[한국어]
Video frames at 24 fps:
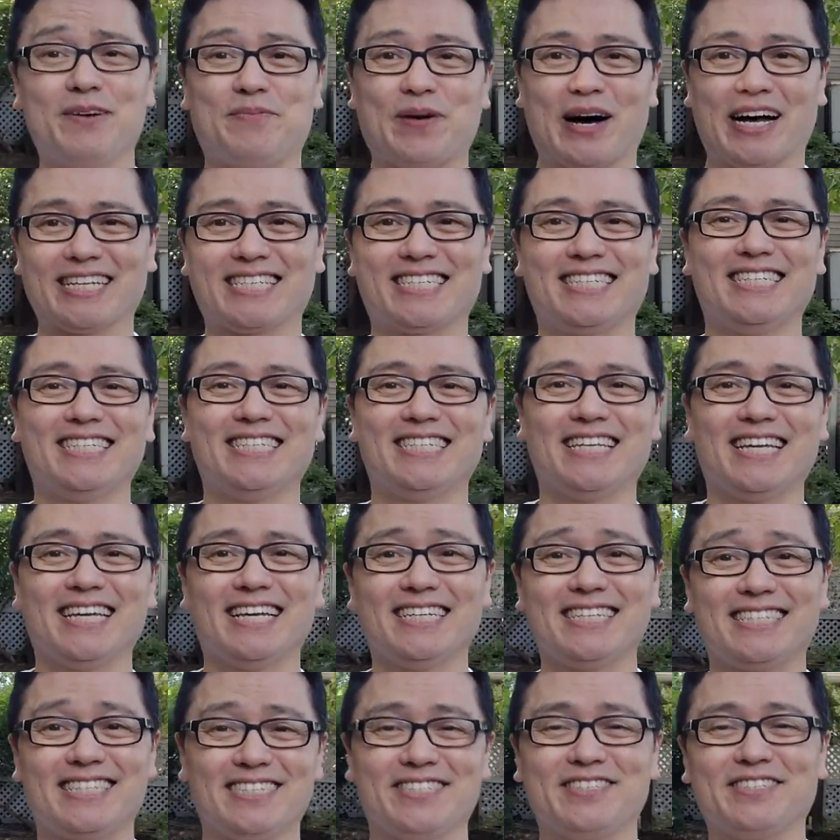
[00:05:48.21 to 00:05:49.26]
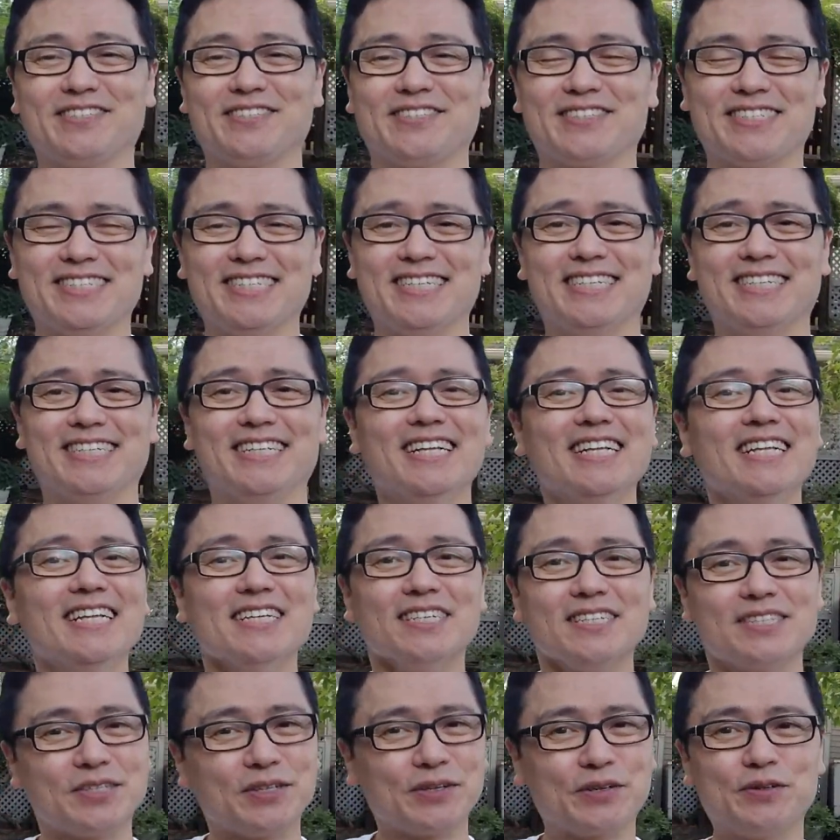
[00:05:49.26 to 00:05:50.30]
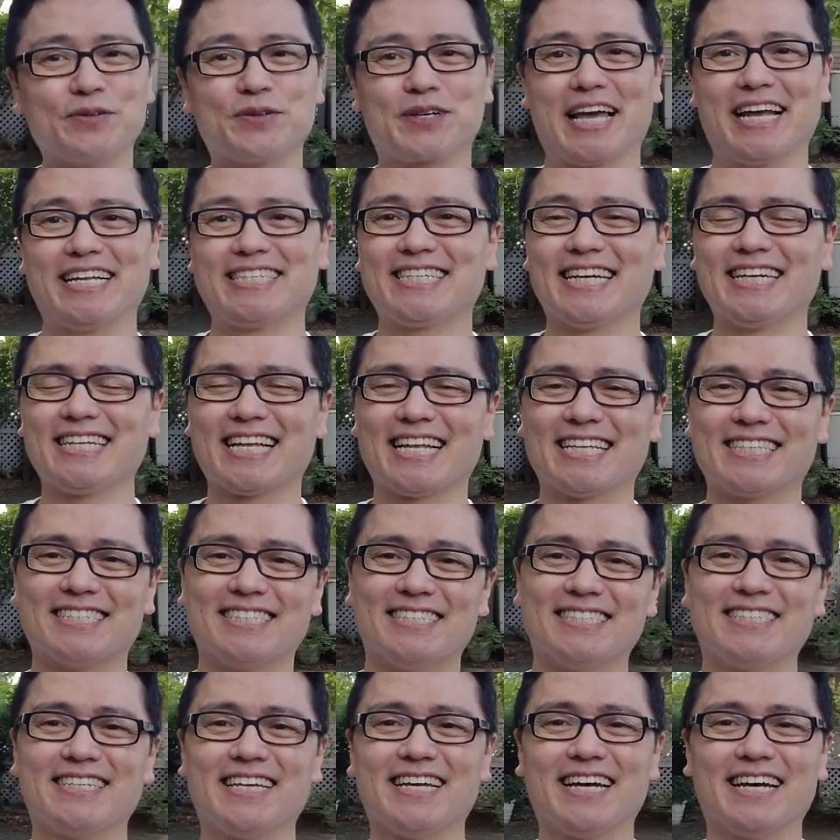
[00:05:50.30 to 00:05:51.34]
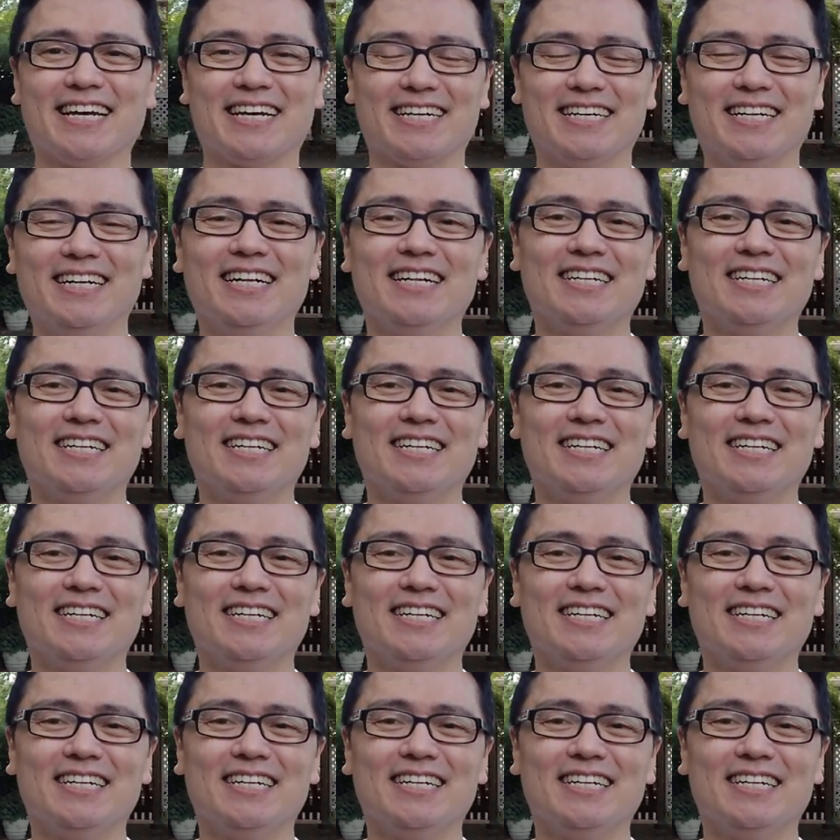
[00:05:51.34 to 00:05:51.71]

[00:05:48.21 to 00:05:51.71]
봤을 때의 지수들은 조금 괜찮았는데